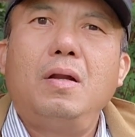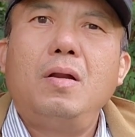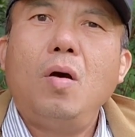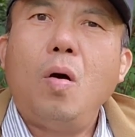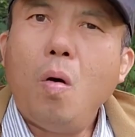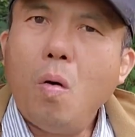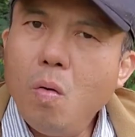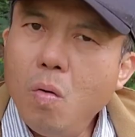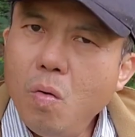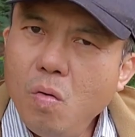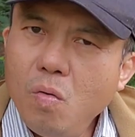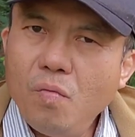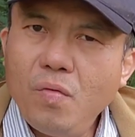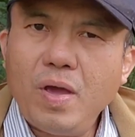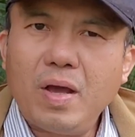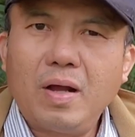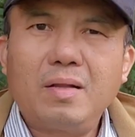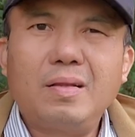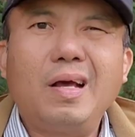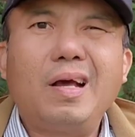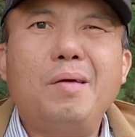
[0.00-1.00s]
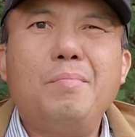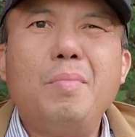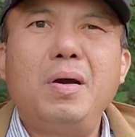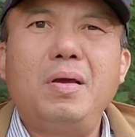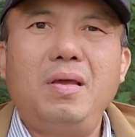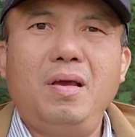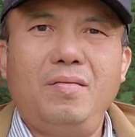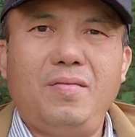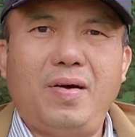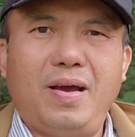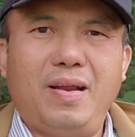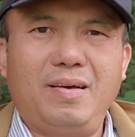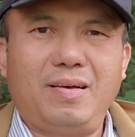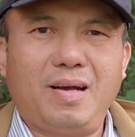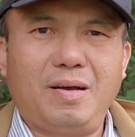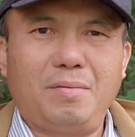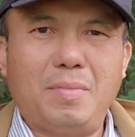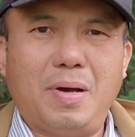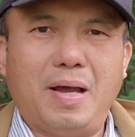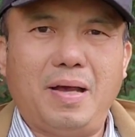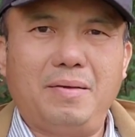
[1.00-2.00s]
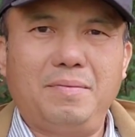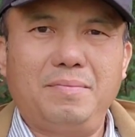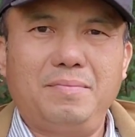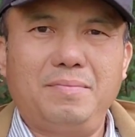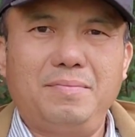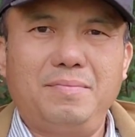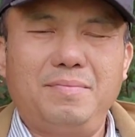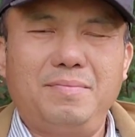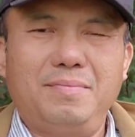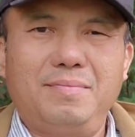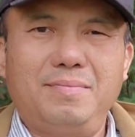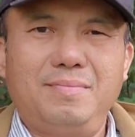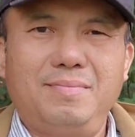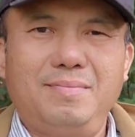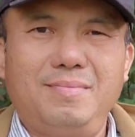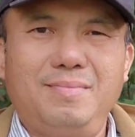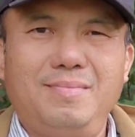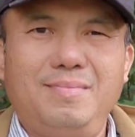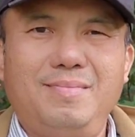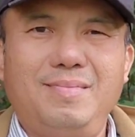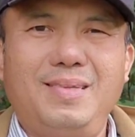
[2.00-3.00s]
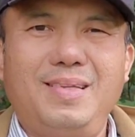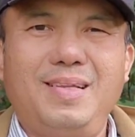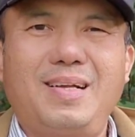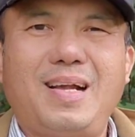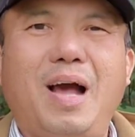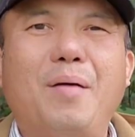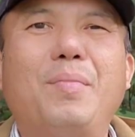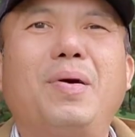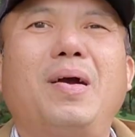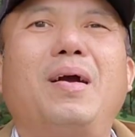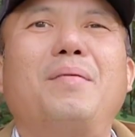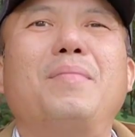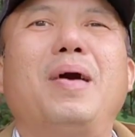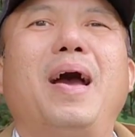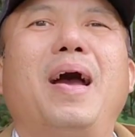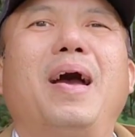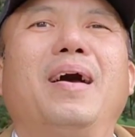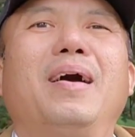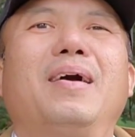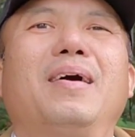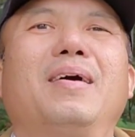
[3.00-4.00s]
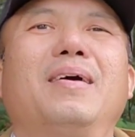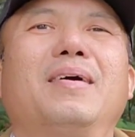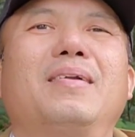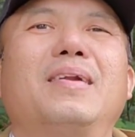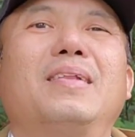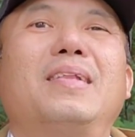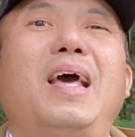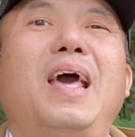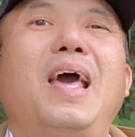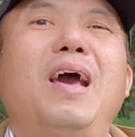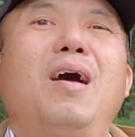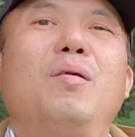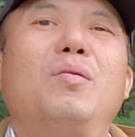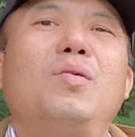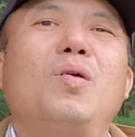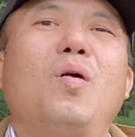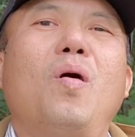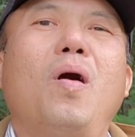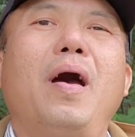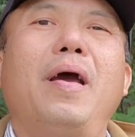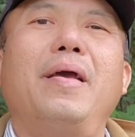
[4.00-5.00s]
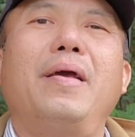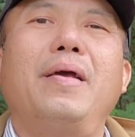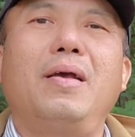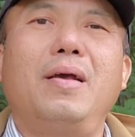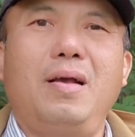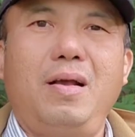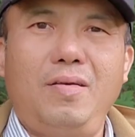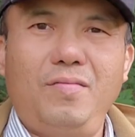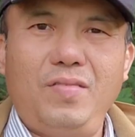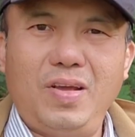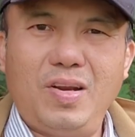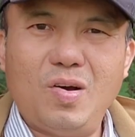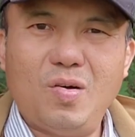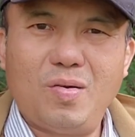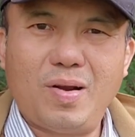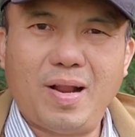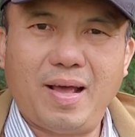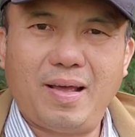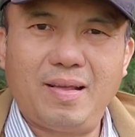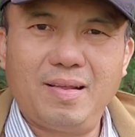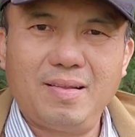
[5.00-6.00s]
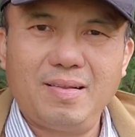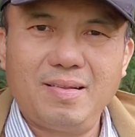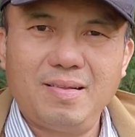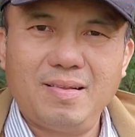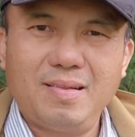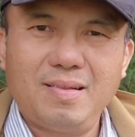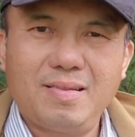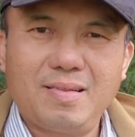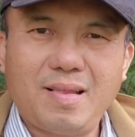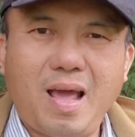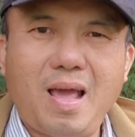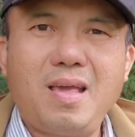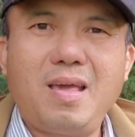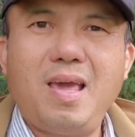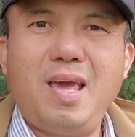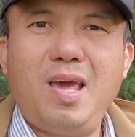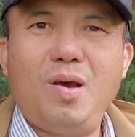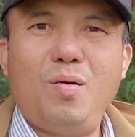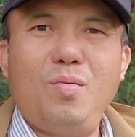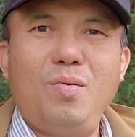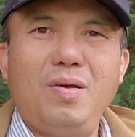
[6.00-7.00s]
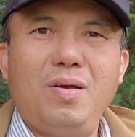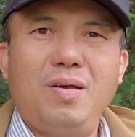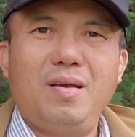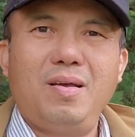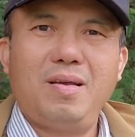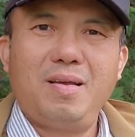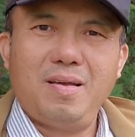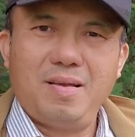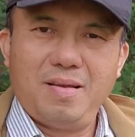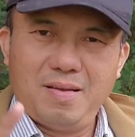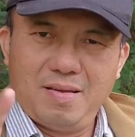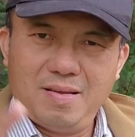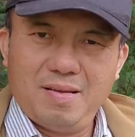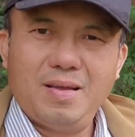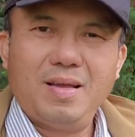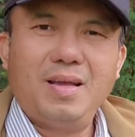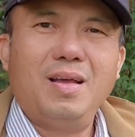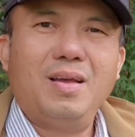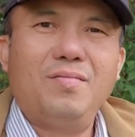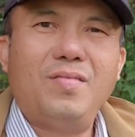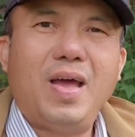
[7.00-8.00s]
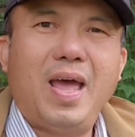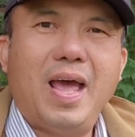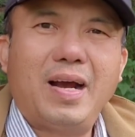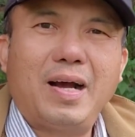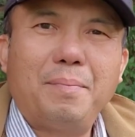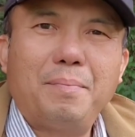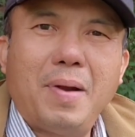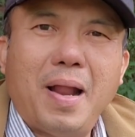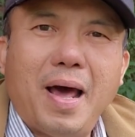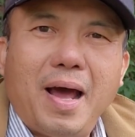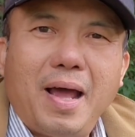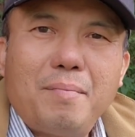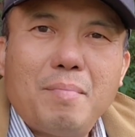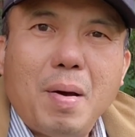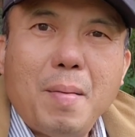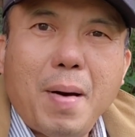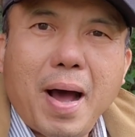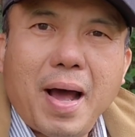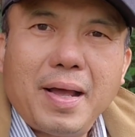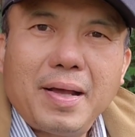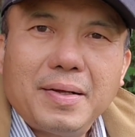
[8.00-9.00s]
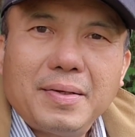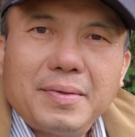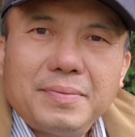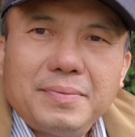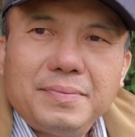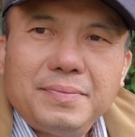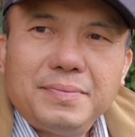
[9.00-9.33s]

nó ô việt tới cái mức như vậy đó các bạn Cảm ơn các bạn đã theo dõi cái video này. Thank you. Và hẹn gặp lại. Bye bye.